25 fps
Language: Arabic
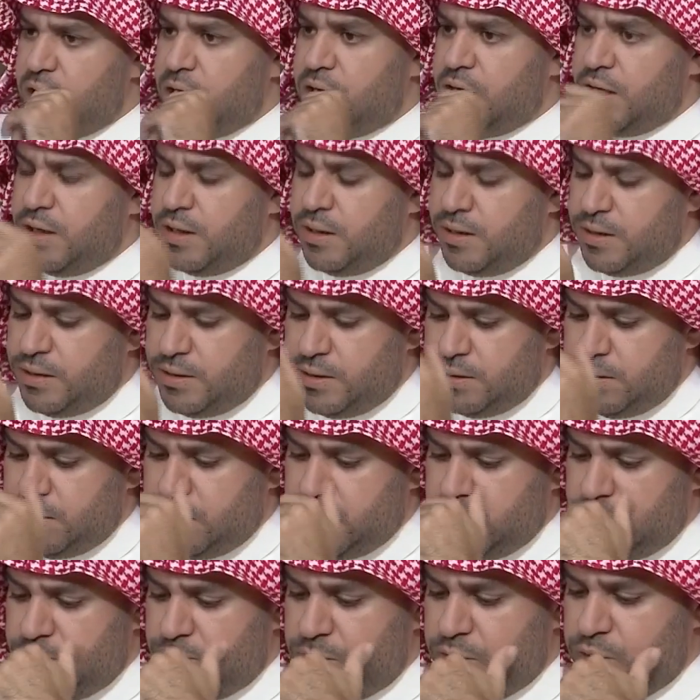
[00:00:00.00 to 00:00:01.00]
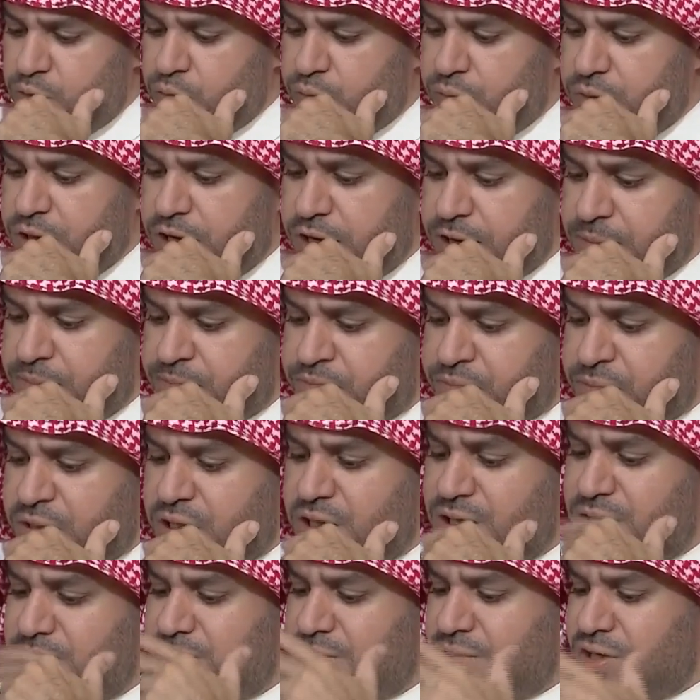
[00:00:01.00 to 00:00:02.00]
آه، لبنان
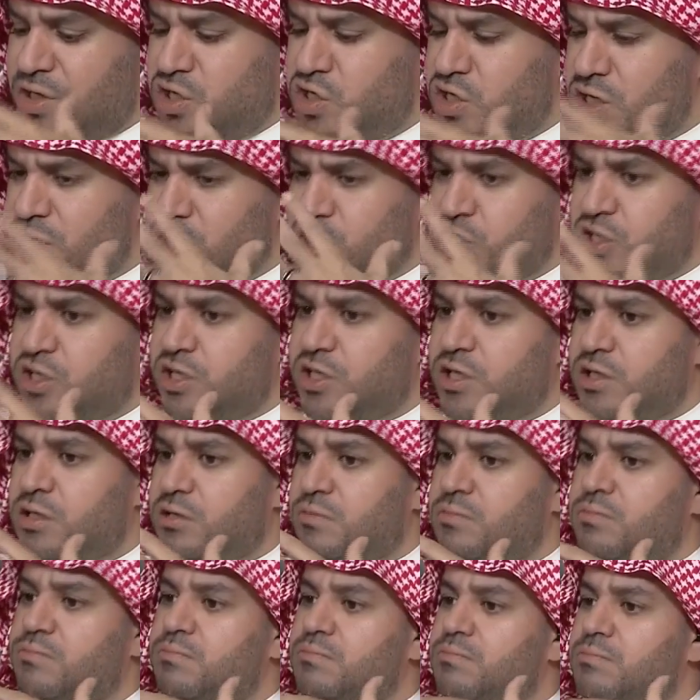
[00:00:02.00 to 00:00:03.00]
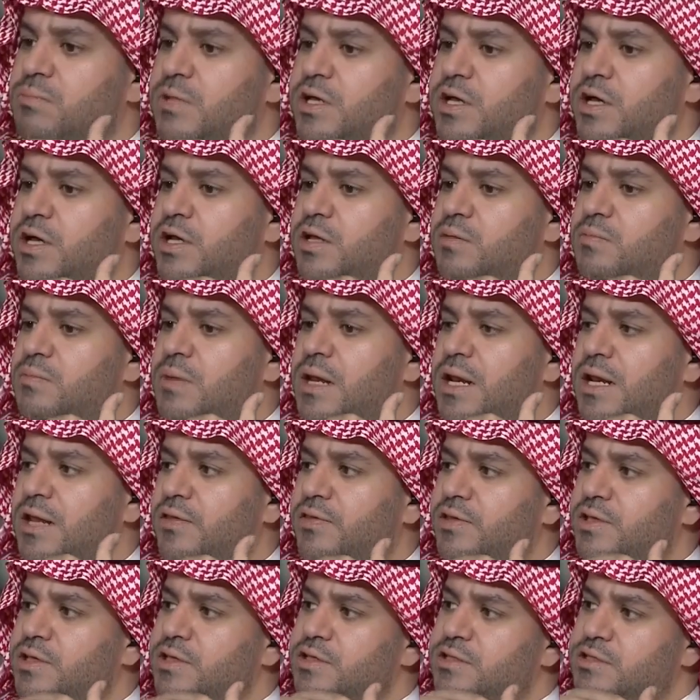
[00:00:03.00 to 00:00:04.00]
ايش الجديد يعني ما
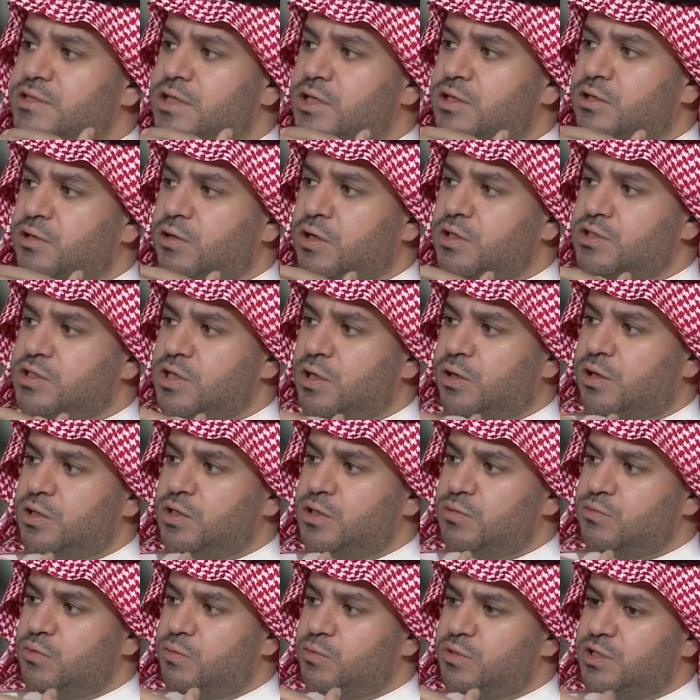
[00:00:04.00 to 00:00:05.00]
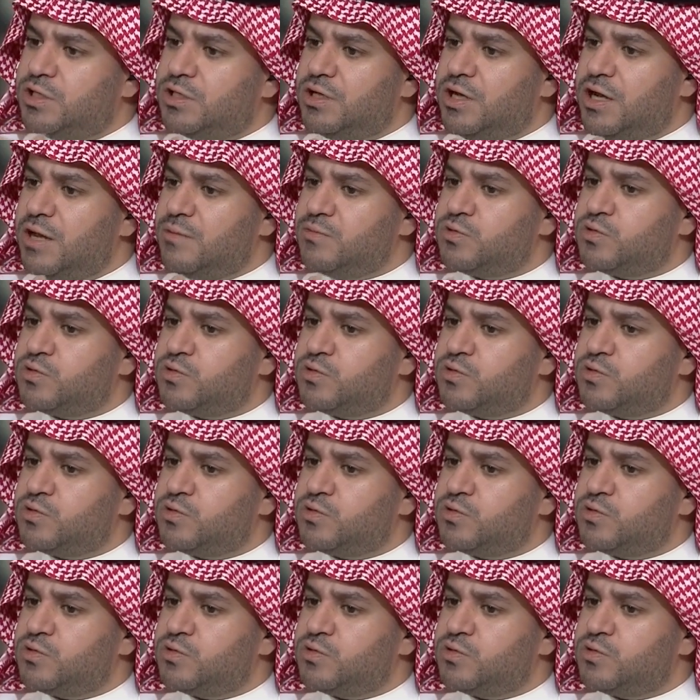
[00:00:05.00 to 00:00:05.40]
الذي سيقدمه منتدى الاعلام